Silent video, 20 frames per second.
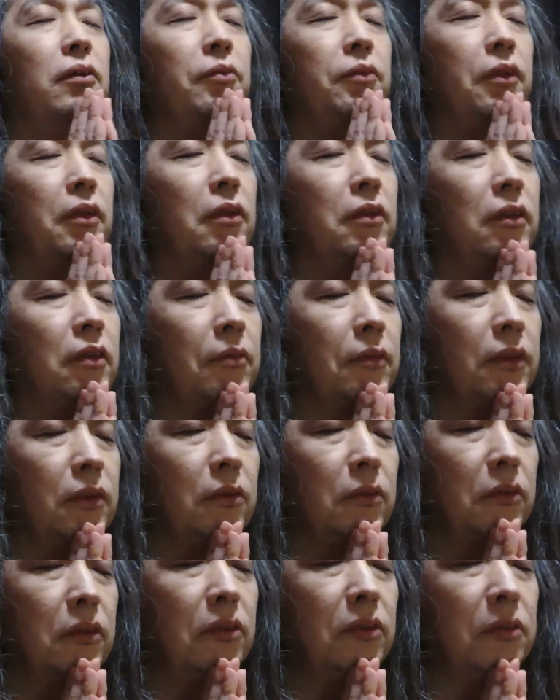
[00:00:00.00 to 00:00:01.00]
皆様
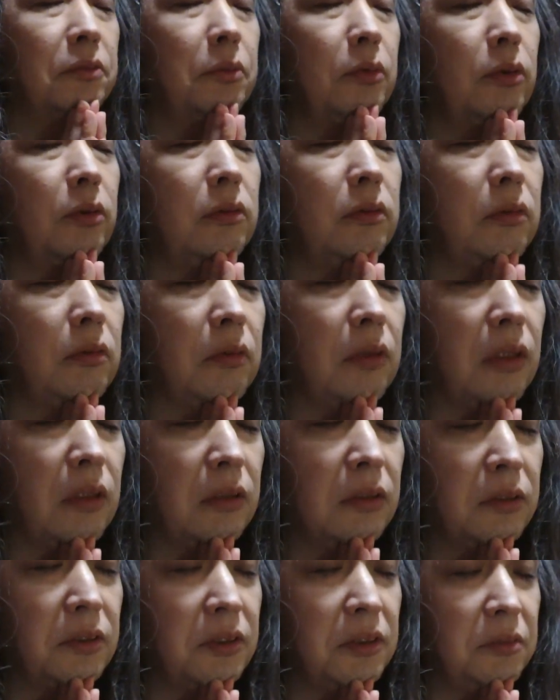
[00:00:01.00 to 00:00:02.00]
の絶望と
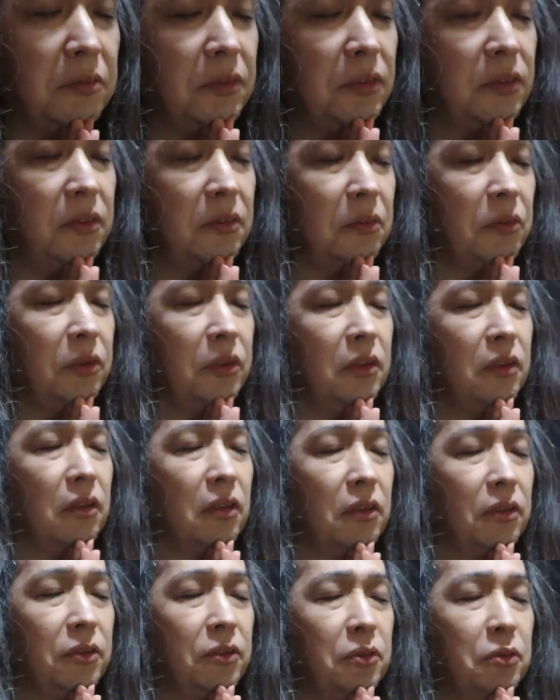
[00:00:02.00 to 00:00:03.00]
悲しみと
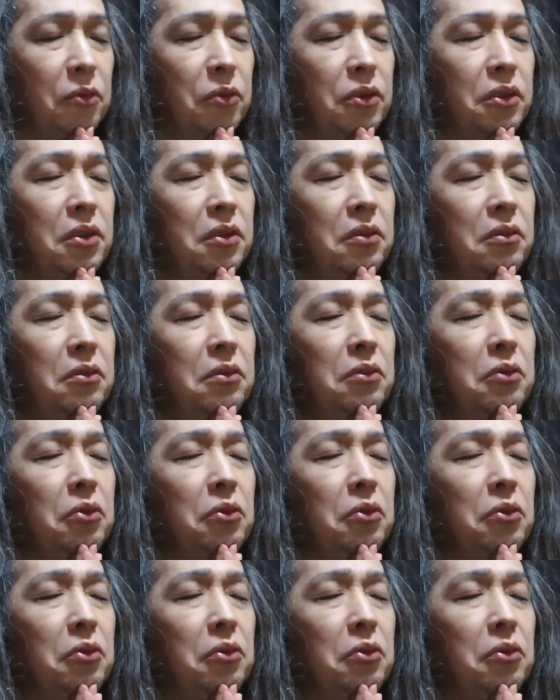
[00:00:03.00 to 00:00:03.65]
怒りと嫉